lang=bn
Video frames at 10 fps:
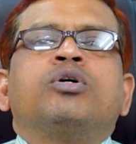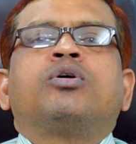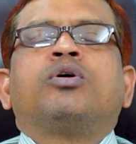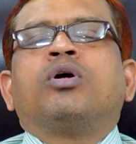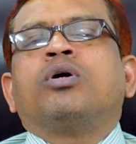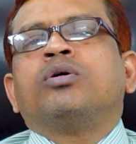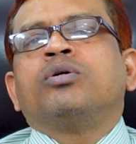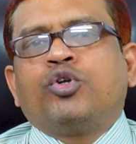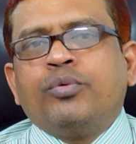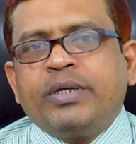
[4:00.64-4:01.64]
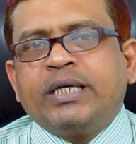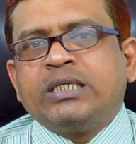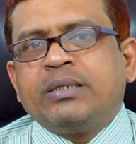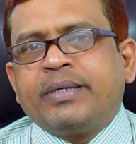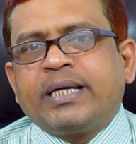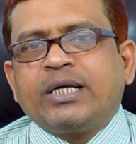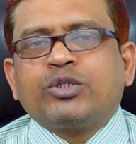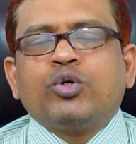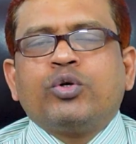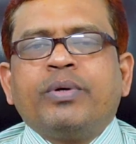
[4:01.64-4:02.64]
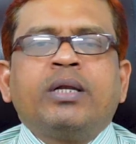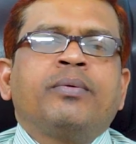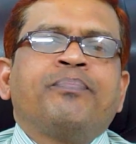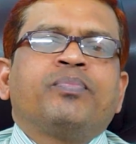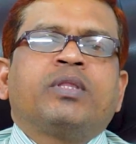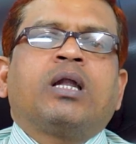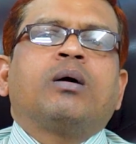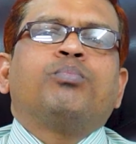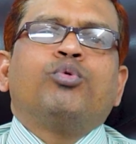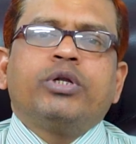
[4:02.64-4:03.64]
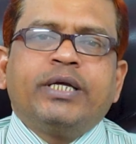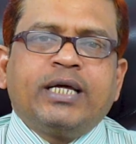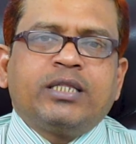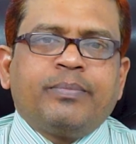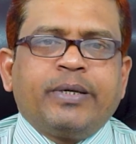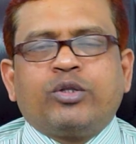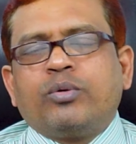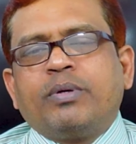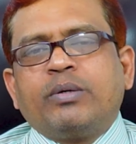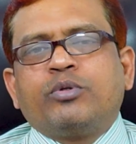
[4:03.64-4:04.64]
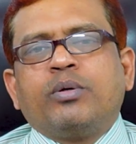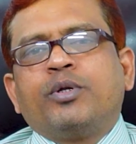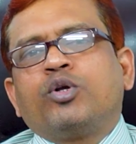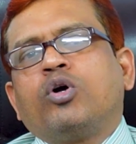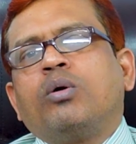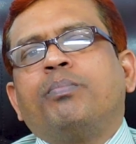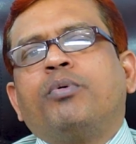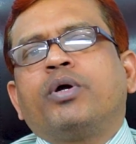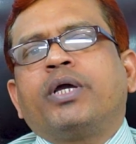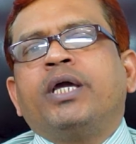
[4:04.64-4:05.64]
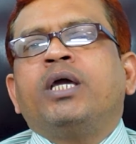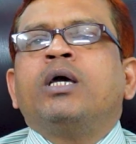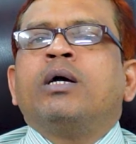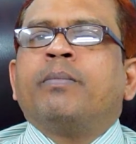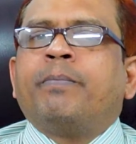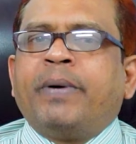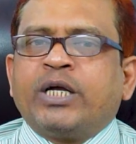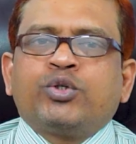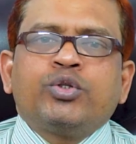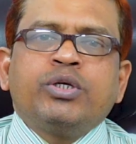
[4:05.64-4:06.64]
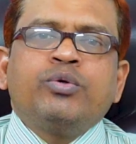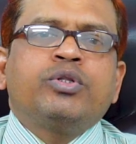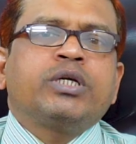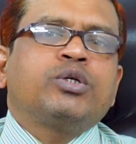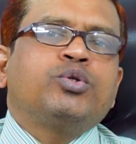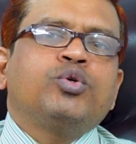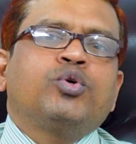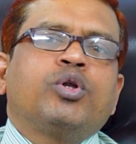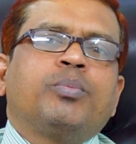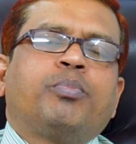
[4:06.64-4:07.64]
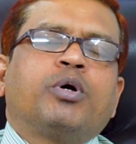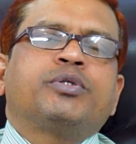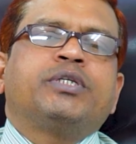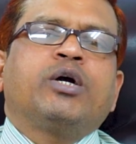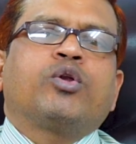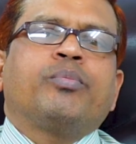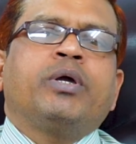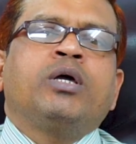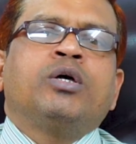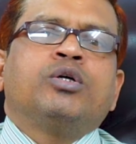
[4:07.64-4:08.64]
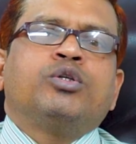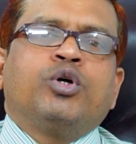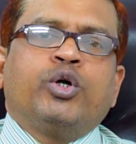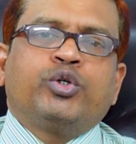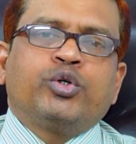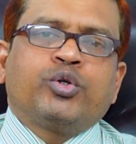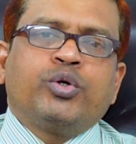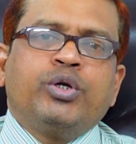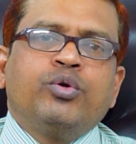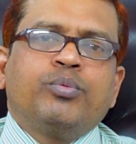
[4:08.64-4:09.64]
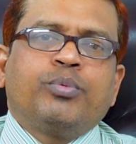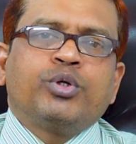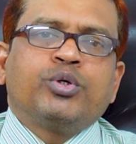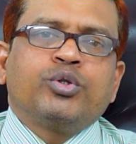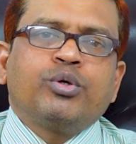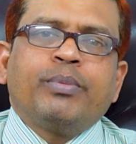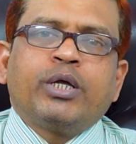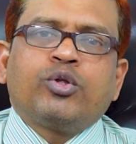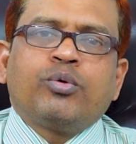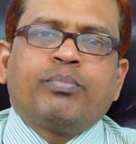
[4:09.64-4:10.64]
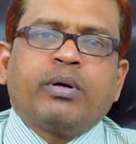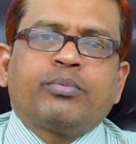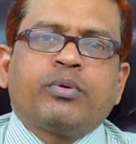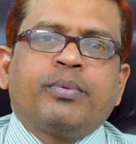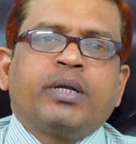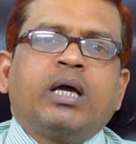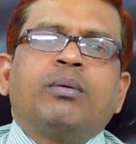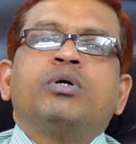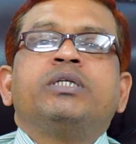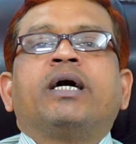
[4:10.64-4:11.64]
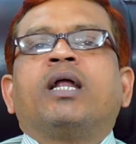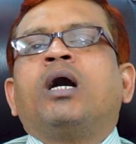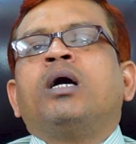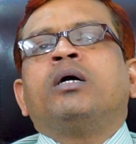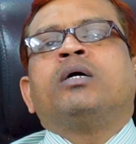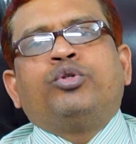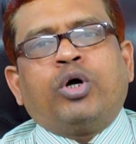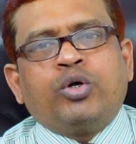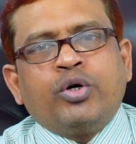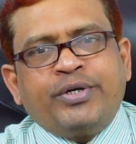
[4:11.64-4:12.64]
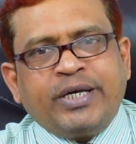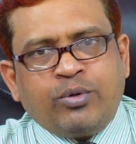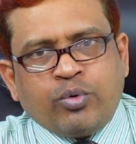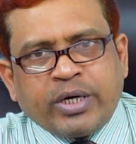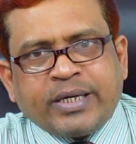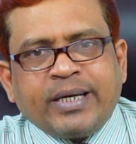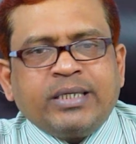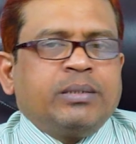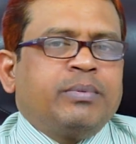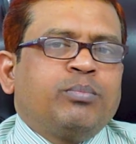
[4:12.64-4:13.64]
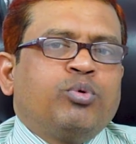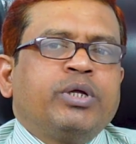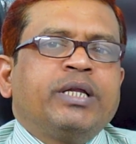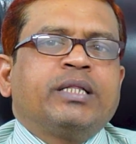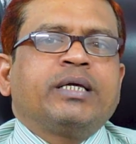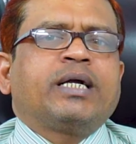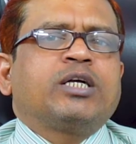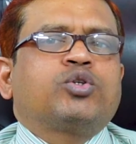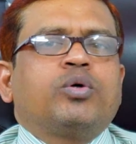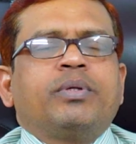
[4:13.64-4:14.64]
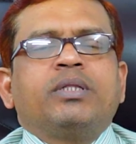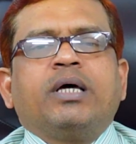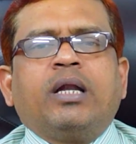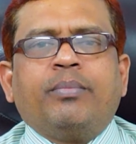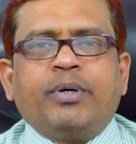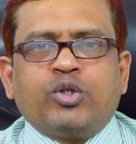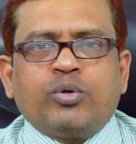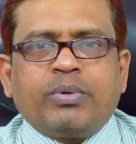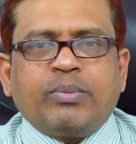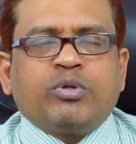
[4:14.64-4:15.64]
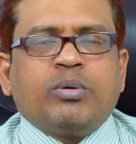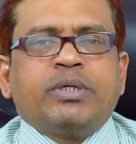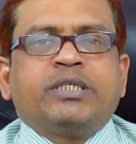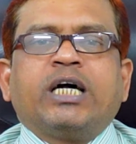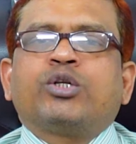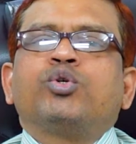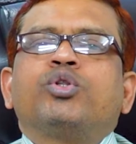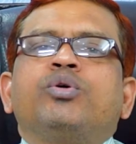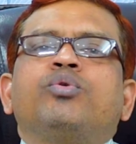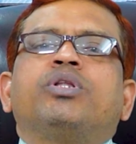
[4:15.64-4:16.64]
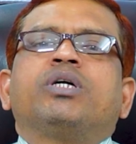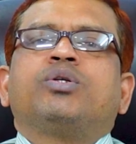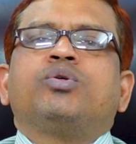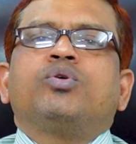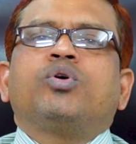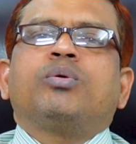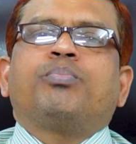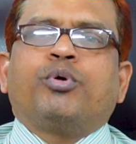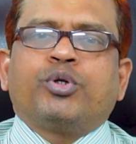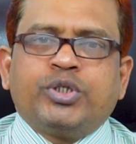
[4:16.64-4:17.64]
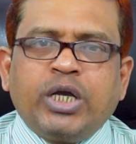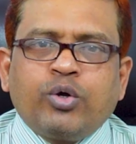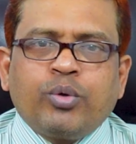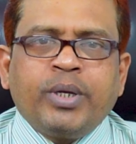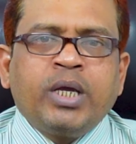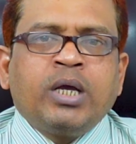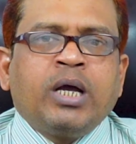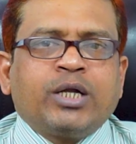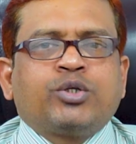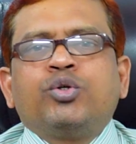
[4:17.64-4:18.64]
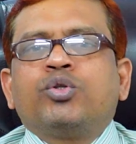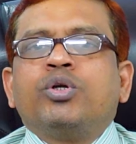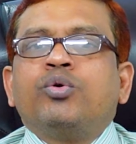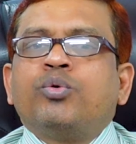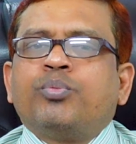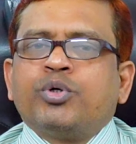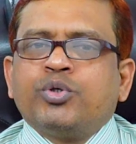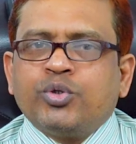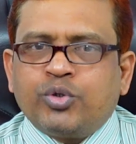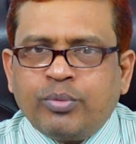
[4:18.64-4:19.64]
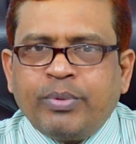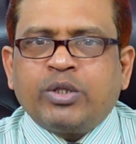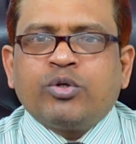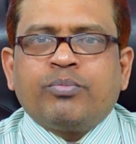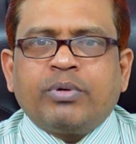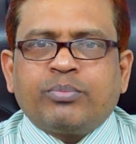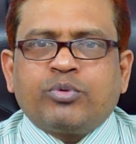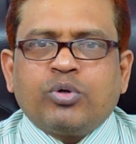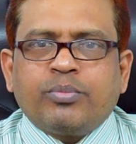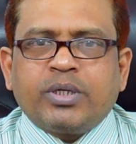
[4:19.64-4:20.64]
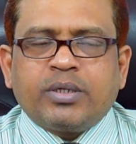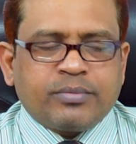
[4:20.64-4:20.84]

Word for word: অধ্যক্ষ শ্রমিক হিসেবে কাজ করবেন তারা বুলগিরিয়াতে বেতন প্রাপ্ত হবেন কমপক্ষে পাঁচশো ইউরো থেকে শুরু করে পর্যায়ক্রমে ছয়শত ইউরো পর্যন্ত বেতন প্রাপ্ত হবেন এবং যারা দক্ষ ট্রেড ওয়ার্কার হিসেবে বুলগেরিয়াতে কাজ করবেন তারা বেতন প্রাপ্ত হবেন সাতশত ইউরো থেকে শুরু করে পর্যায়ক্রমে আটশত ইউরো পর্যন্ত বেতন প্রাপ্ত হবেন